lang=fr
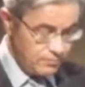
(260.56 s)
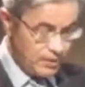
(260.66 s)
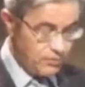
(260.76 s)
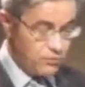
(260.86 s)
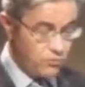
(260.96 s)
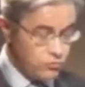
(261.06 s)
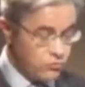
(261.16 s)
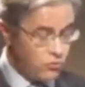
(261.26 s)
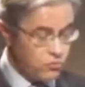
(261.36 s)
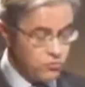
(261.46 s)
euh, on se
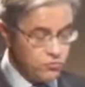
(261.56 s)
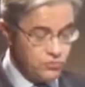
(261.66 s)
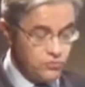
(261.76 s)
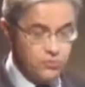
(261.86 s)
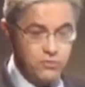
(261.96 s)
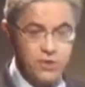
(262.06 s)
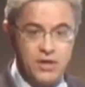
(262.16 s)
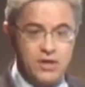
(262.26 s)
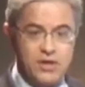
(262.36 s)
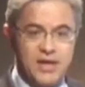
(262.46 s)
rend compte que
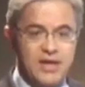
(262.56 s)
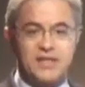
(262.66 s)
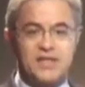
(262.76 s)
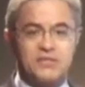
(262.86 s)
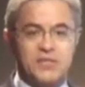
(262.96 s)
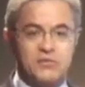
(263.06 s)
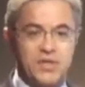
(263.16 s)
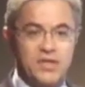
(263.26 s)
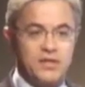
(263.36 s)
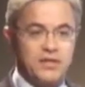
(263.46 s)
la classe
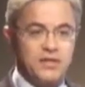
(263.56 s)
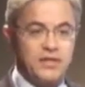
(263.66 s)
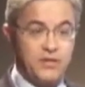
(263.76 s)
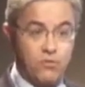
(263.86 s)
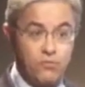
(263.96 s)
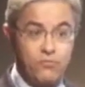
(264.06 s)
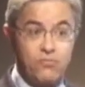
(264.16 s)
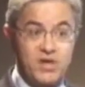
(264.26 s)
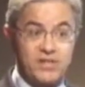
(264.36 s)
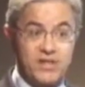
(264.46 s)
virtuelle, et on le
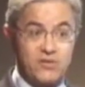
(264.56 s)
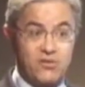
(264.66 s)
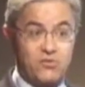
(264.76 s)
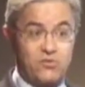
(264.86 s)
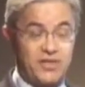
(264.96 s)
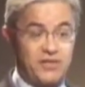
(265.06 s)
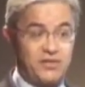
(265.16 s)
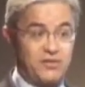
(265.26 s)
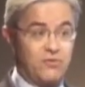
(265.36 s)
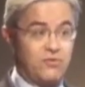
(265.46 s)
voit d'ailleurs quand les
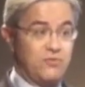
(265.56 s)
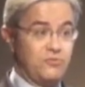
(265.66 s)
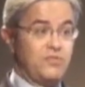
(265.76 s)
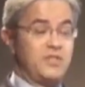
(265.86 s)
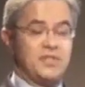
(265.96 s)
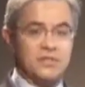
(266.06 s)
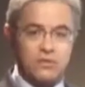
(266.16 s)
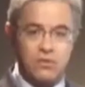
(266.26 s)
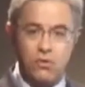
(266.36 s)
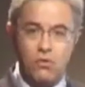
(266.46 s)
clients nous disent,
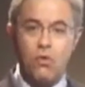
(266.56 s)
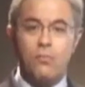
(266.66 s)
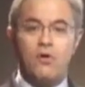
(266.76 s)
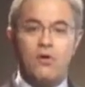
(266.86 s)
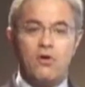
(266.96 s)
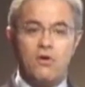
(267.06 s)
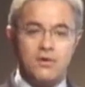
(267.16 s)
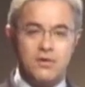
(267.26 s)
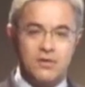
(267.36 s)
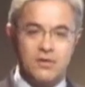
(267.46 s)
on prend,
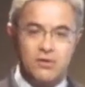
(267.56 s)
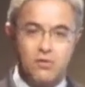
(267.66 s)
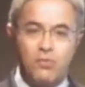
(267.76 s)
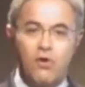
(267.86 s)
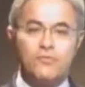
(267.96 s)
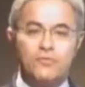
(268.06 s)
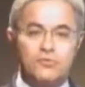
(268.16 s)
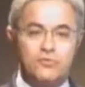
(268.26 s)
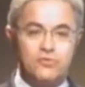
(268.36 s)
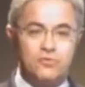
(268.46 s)
on prend votre
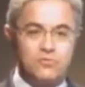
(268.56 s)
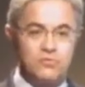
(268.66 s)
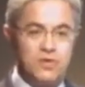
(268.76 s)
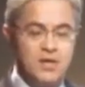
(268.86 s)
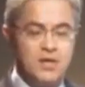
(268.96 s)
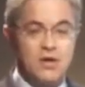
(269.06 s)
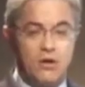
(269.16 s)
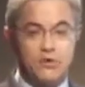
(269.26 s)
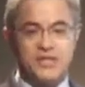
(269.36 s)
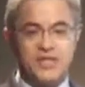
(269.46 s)
solution, en
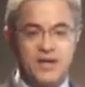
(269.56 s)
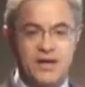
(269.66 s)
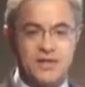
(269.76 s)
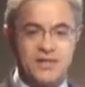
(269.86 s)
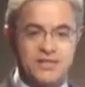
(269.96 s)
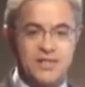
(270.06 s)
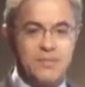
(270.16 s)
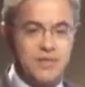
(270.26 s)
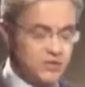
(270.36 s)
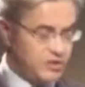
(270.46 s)
général, ça a
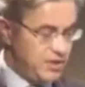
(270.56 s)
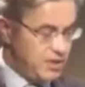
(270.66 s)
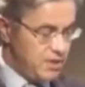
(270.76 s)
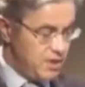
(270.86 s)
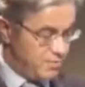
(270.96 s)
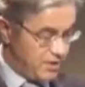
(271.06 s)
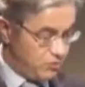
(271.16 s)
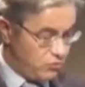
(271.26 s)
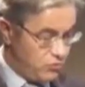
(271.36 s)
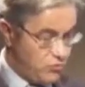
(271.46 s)
marché parce
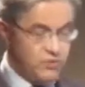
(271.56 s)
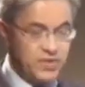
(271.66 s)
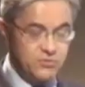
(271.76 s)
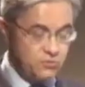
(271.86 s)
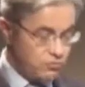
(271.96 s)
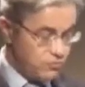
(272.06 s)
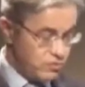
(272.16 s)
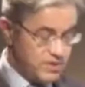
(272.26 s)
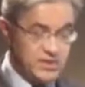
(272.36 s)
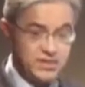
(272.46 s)
qu'on a su
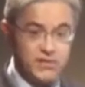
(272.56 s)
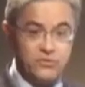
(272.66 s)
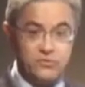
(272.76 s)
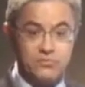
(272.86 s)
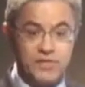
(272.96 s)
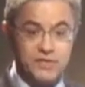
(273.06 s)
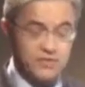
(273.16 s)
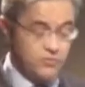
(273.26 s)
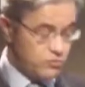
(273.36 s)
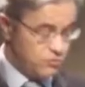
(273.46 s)
s'inscrire dans une matrice
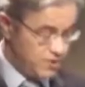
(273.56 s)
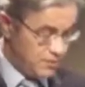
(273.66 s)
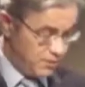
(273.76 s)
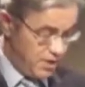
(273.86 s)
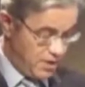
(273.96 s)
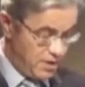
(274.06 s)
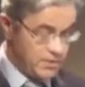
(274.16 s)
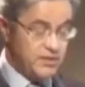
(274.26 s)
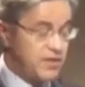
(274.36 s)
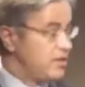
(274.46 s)
de ce type,
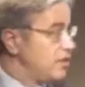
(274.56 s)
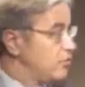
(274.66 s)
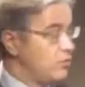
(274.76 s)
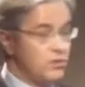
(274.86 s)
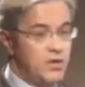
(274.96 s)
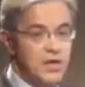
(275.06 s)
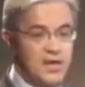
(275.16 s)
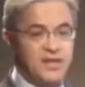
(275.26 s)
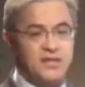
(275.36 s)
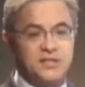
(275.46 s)
c'est-à-dire que
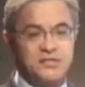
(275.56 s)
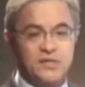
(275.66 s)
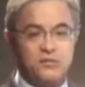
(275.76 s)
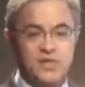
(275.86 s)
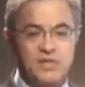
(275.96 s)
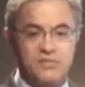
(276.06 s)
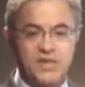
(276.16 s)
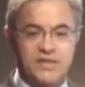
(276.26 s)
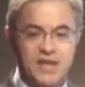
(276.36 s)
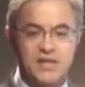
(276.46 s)
la classe virtuelle va
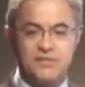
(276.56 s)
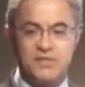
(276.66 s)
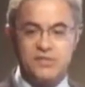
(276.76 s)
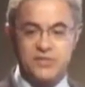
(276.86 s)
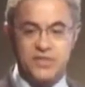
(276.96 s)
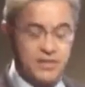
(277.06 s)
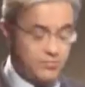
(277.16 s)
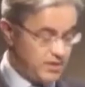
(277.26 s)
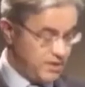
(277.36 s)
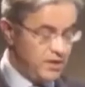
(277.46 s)
être à l'évidence
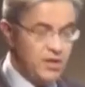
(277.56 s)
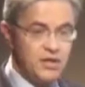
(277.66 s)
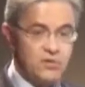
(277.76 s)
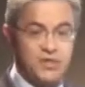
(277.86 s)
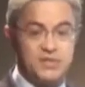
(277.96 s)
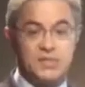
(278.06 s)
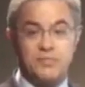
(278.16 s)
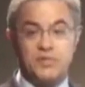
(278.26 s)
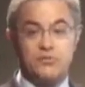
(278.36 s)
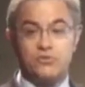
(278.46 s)
adaptée quand la
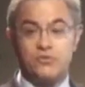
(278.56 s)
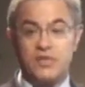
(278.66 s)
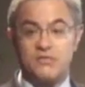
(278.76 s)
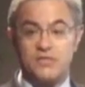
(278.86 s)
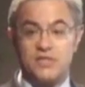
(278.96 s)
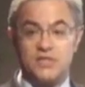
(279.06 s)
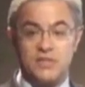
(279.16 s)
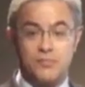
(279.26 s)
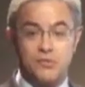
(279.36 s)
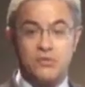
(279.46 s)
dispersion géographique des
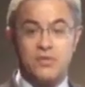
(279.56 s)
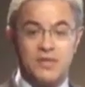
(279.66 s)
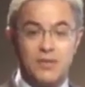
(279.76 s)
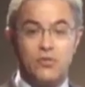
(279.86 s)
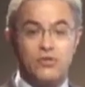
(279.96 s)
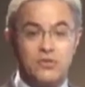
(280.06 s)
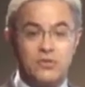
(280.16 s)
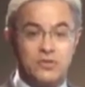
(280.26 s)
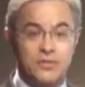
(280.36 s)
apprenants est importante